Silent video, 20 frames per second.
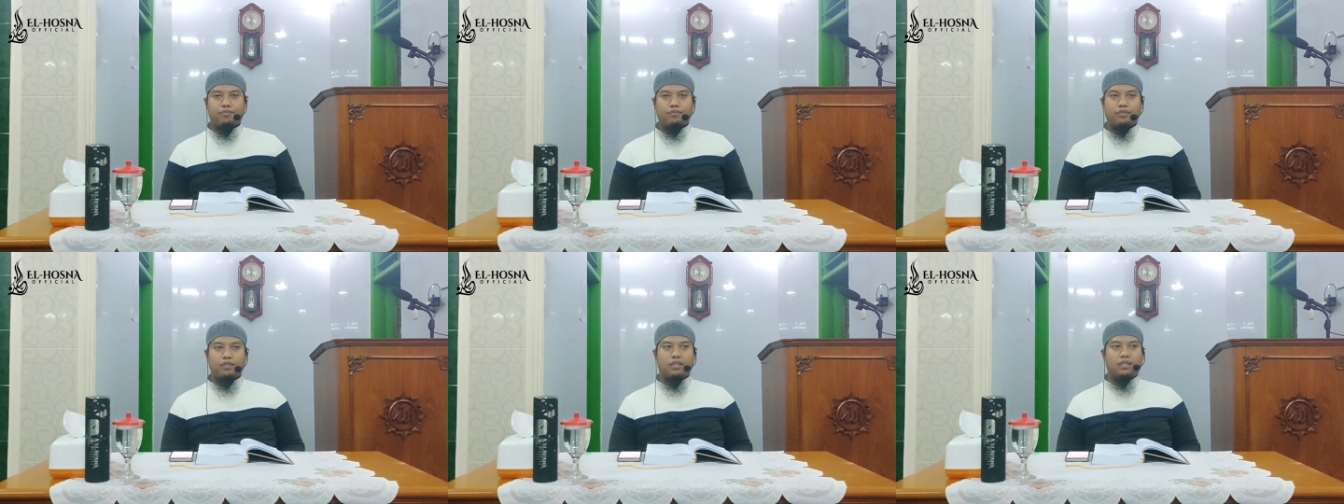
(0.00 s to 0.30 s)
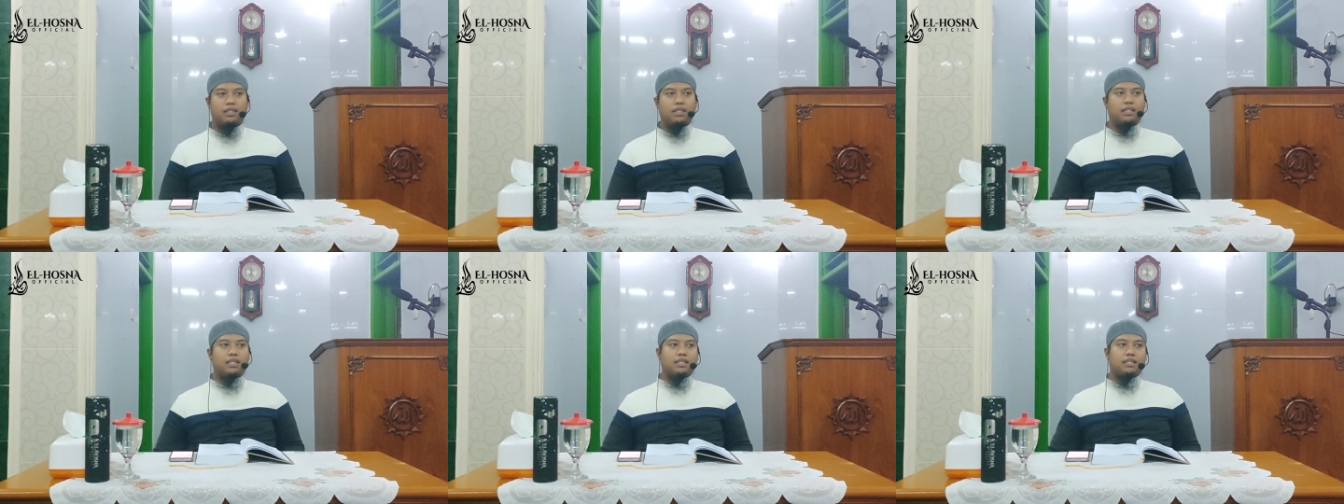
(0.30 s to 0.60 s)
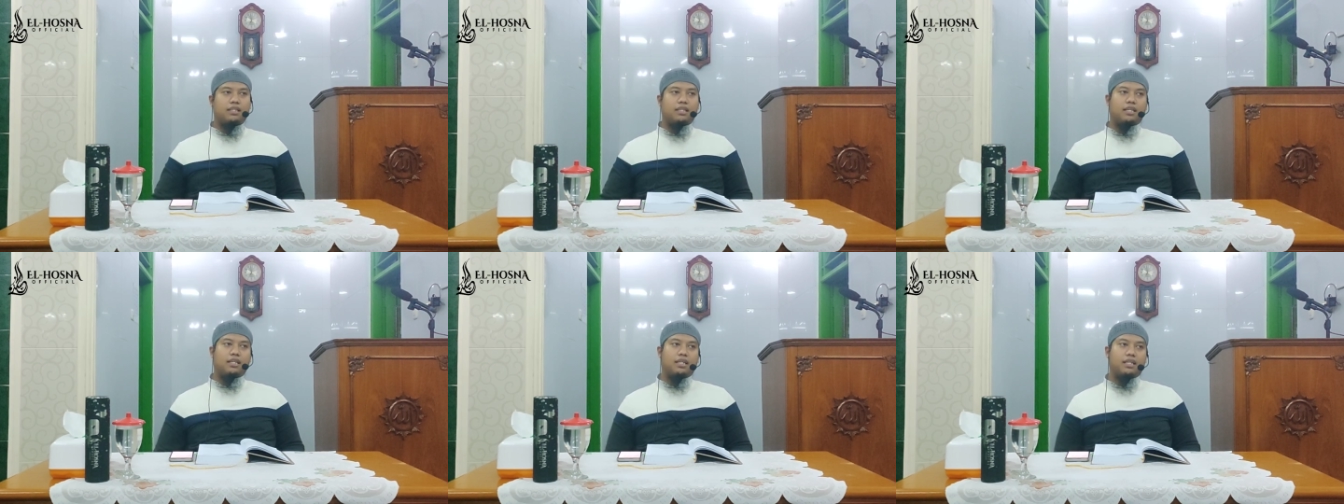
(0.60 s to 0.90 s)
yang kita
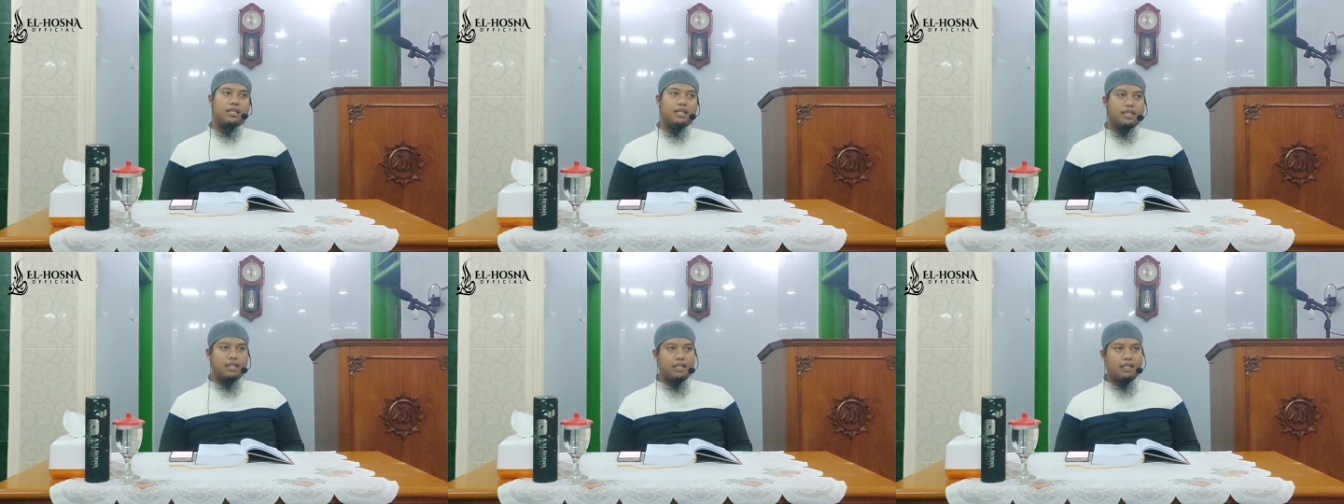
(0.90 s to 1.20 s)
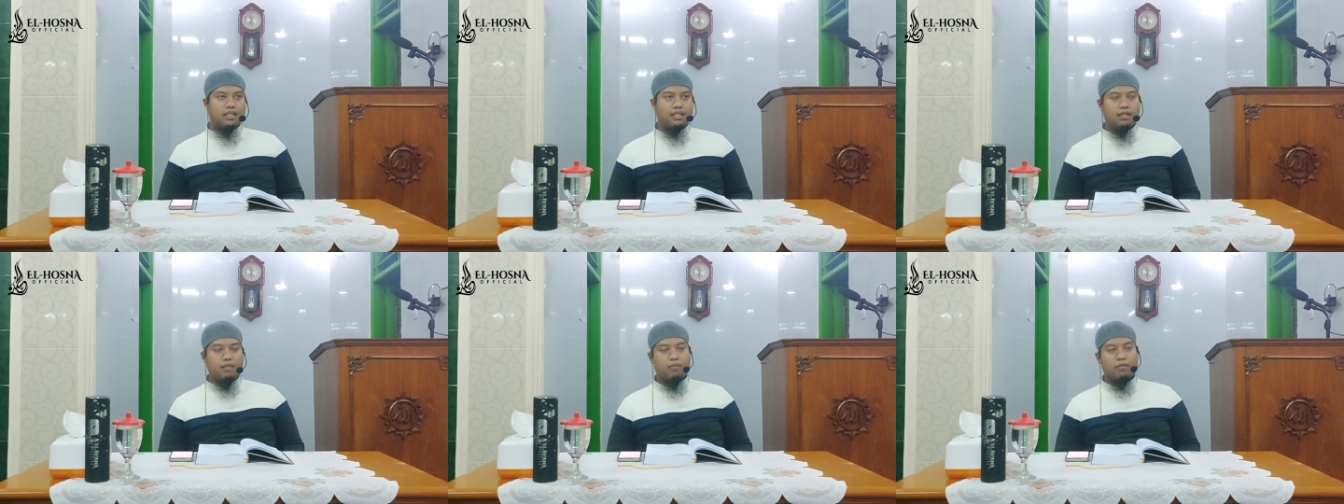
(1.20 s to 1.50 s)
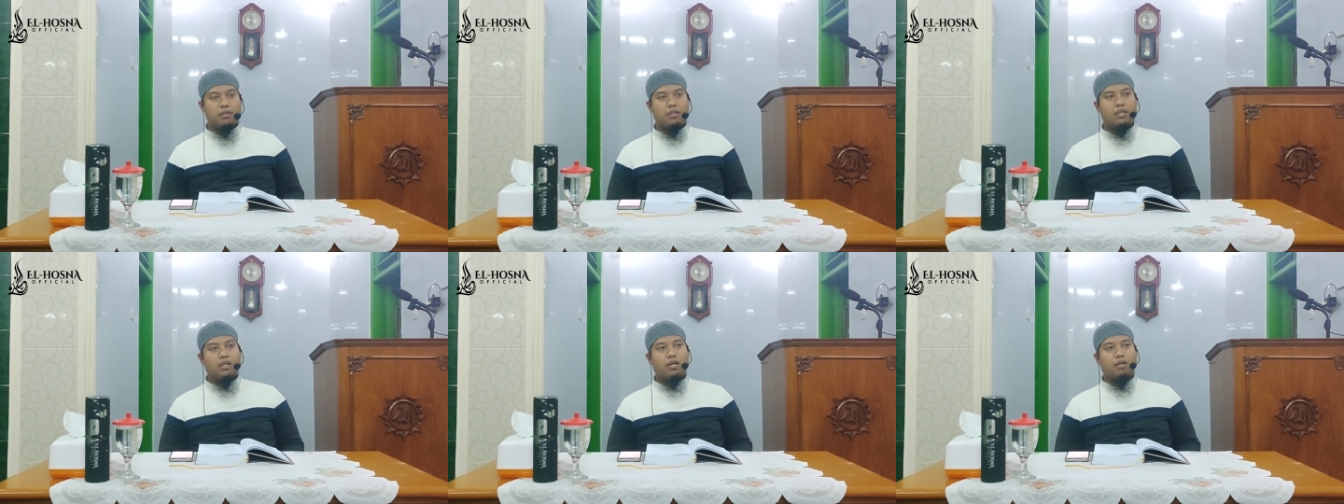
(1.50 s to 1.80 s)
sering dengar ya
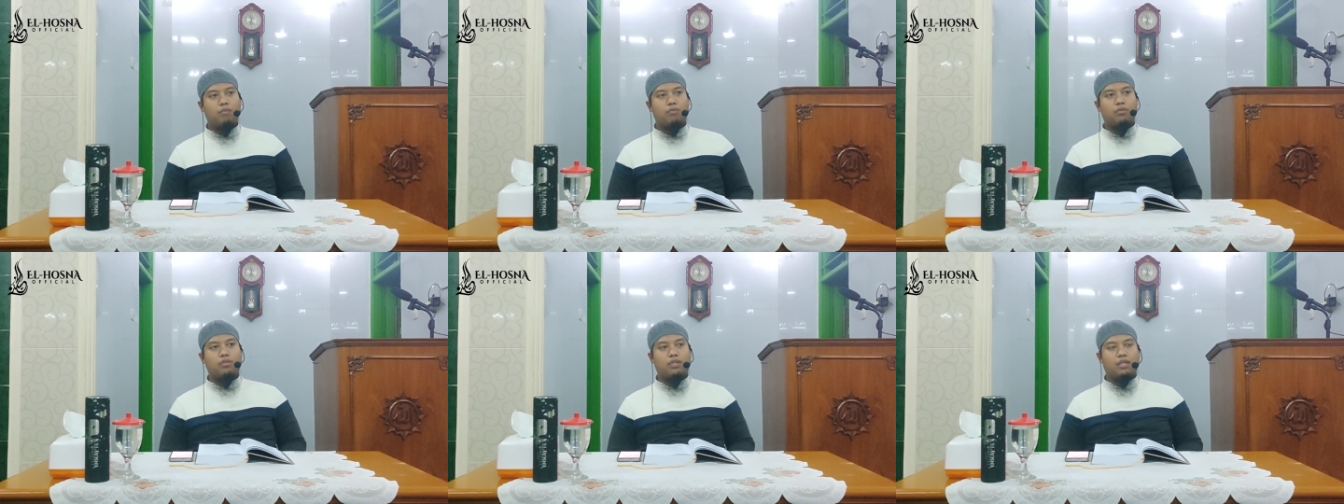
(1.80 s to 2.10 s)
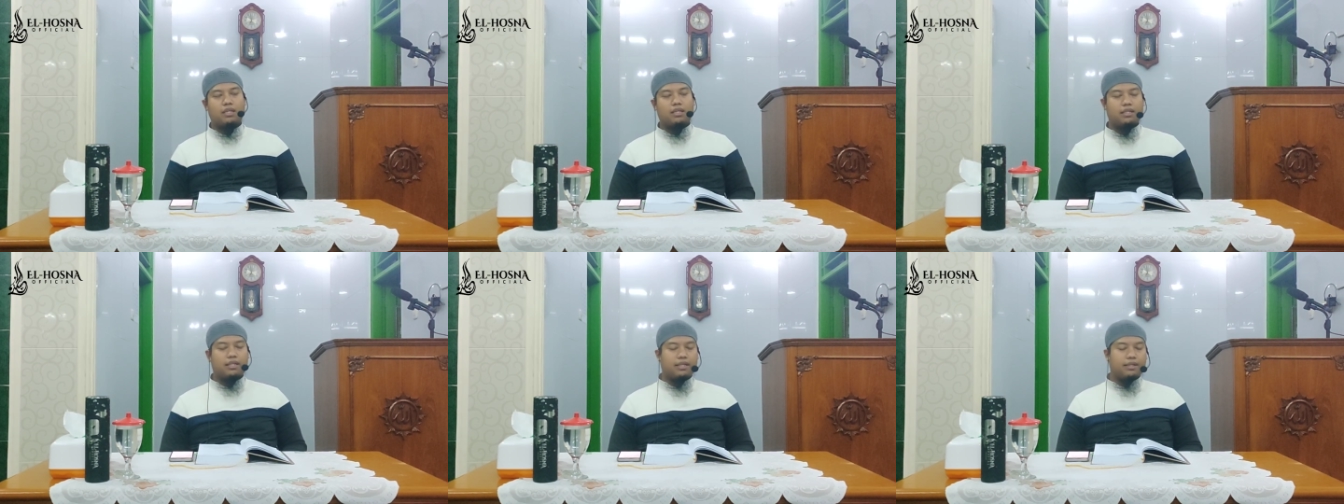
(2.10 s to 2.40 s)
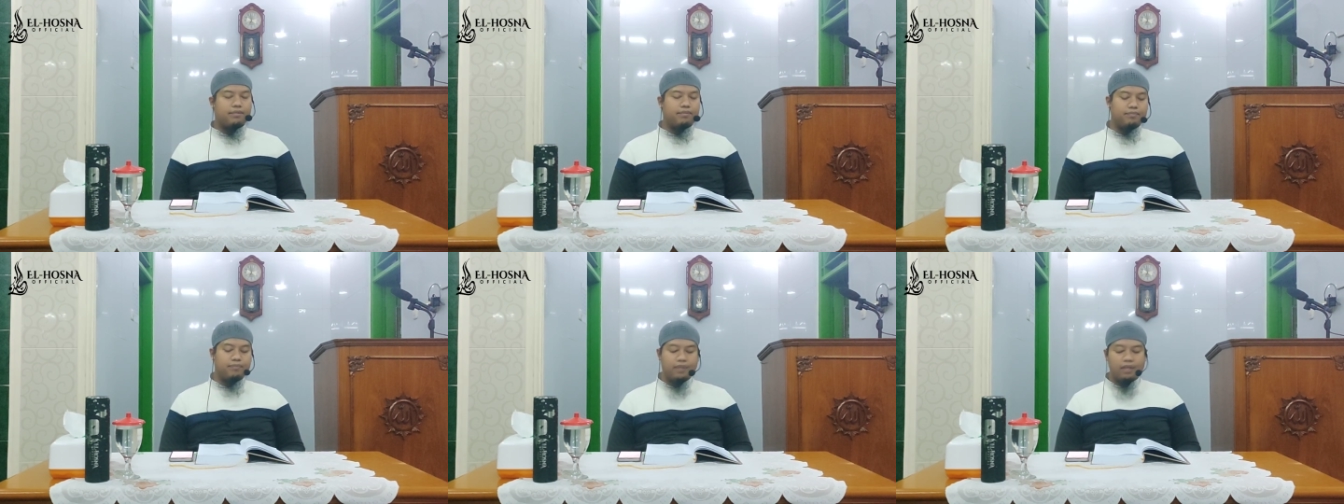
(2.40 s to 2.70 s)
namanya Abu
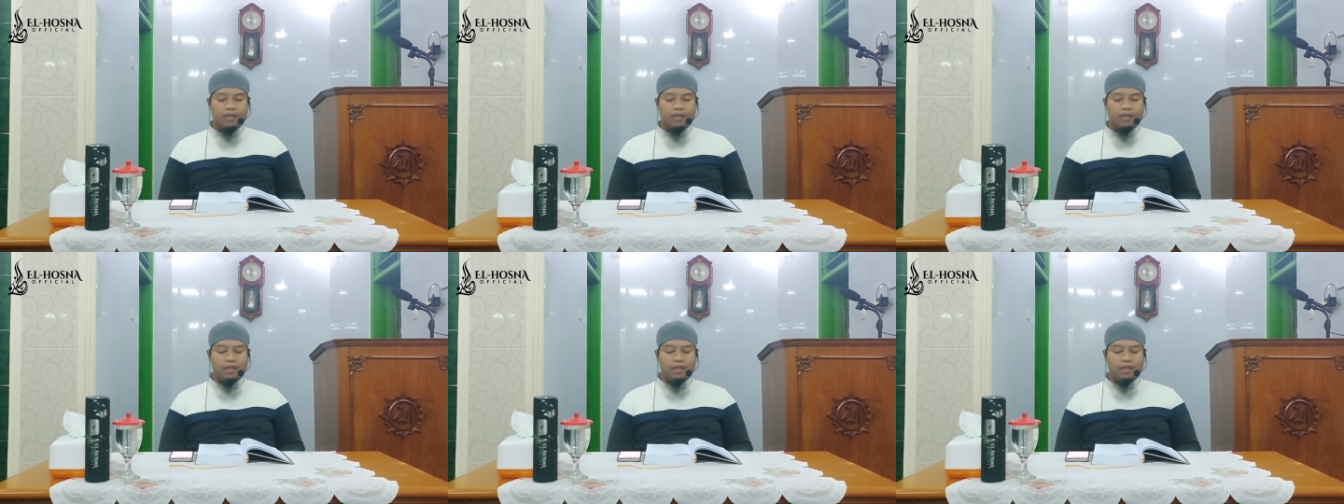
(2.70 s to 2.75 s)
Darda.